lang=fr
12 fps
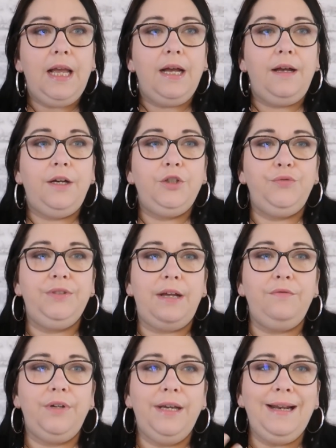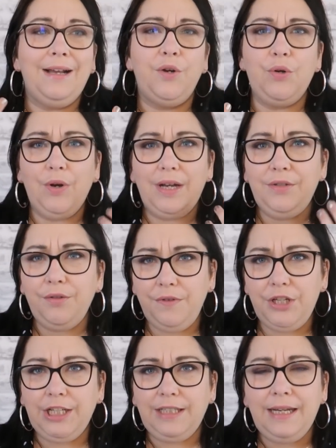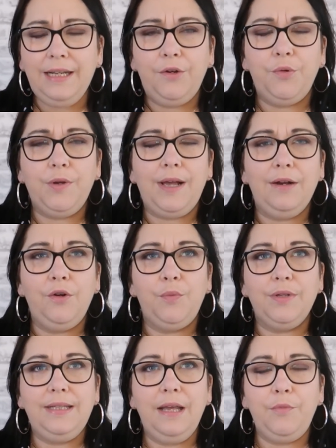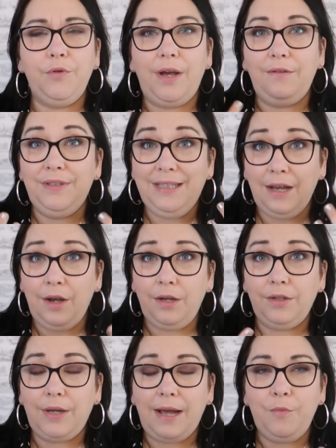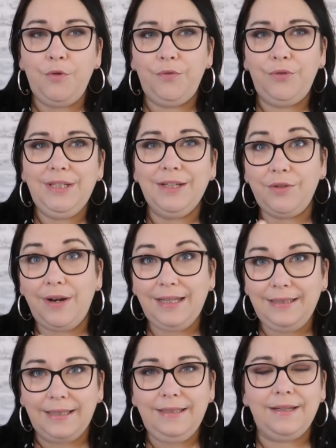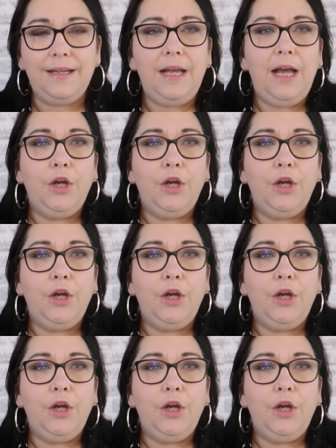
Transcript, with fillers: euh, je vous avouerai que la coloration végétale a commencé à me, venir, euh, à me venir dans la tête.